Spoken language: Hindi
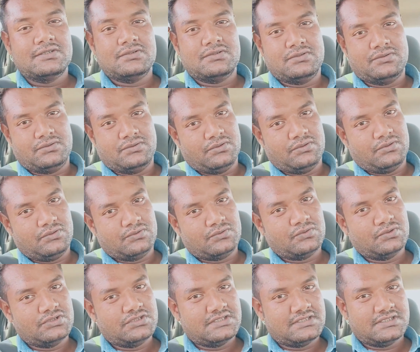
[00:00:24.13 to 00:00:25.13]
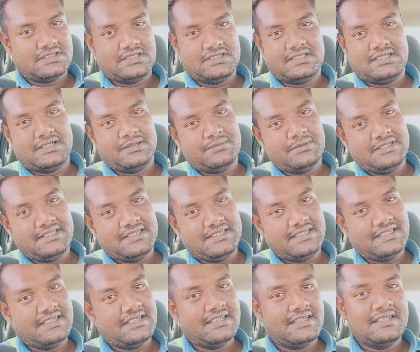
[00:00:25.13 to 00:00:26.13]
तो कुछ अभी
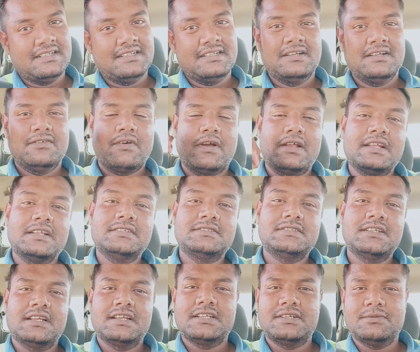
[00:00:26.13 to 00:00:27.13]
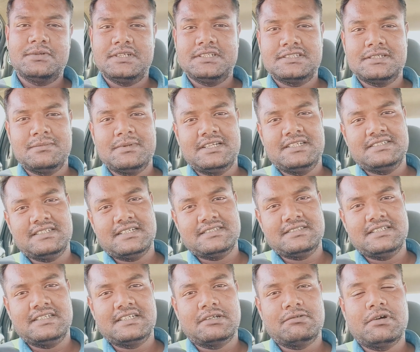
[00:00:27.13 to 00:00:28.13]
फाइनेंशियल की वजह से मैं रिचार्ज
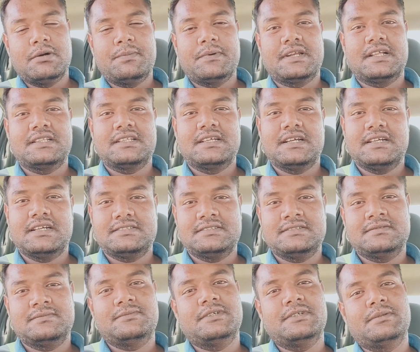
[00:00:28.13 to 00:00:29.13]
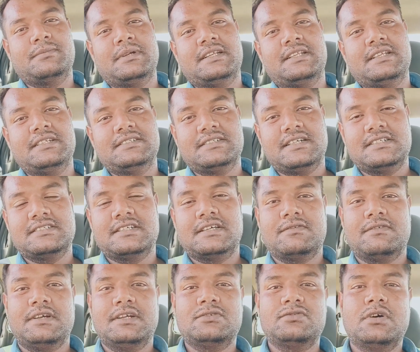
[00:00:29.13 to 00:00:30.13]
नहीं करवा पा रहा था फिर मैंने रिचार्ज
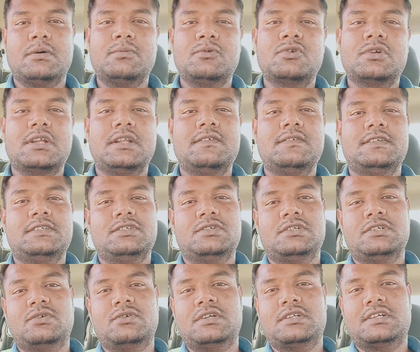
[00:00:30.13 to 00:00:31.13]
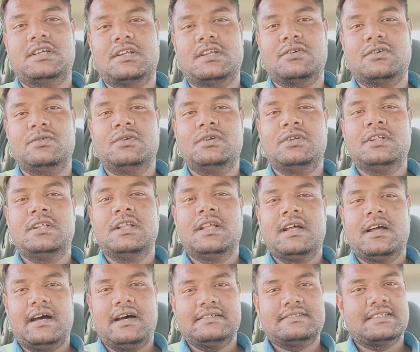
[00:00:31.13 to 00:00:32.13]
करवाया तो आप लोग के लिए वीडियो रिकॉर्ड कर रहा हूँ
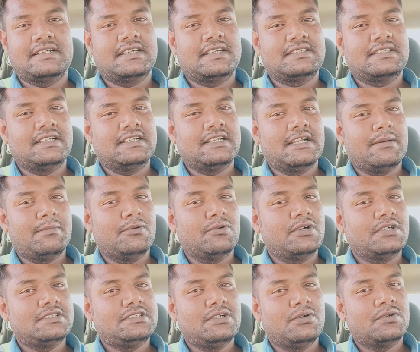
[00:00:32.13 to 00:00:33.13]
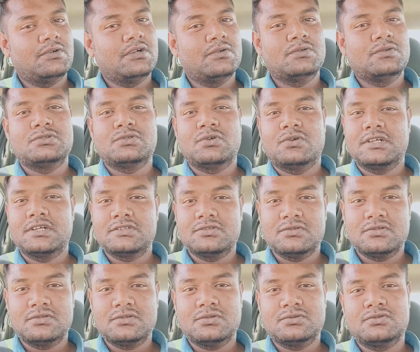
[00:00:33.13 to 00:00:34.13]
आशा करते हैं कि आप लोग अच्छे होंगे खुश होंगे
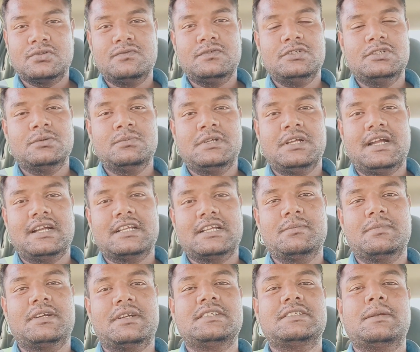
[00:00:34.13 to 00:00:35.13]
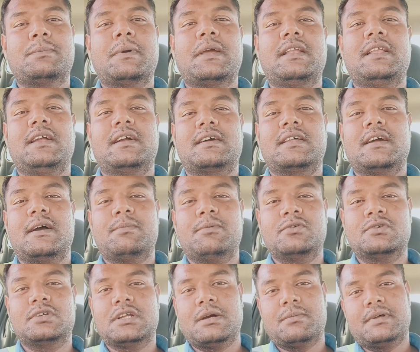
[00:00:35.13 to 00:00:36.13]
तो दोस्तों वीडियो में आगे बढ़ने से पहले अगर आप
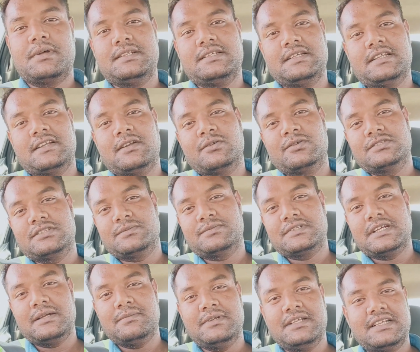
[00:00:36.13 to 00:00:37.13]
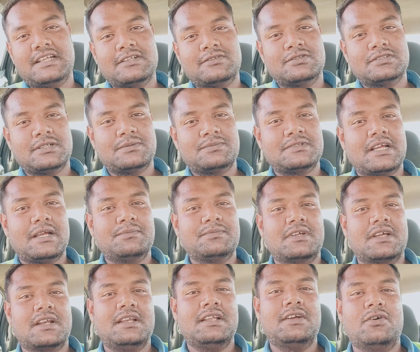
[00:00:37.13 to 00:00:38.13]
लोगों ने हमारे चैनल को सब्सक्राइब नहीं किया तो सब्सक्राइब
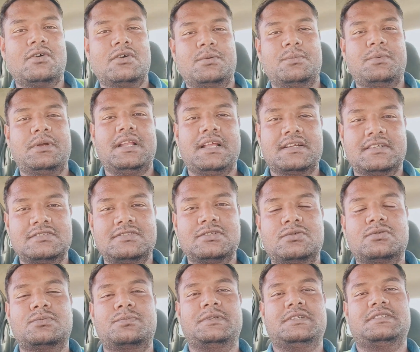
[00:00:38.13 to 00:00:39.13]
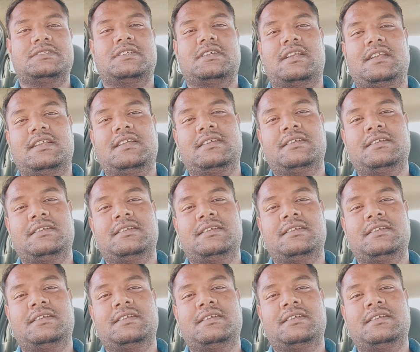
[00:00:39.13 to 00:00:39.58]
कर लें और बेल आइकन जरूर प्रेस कर लें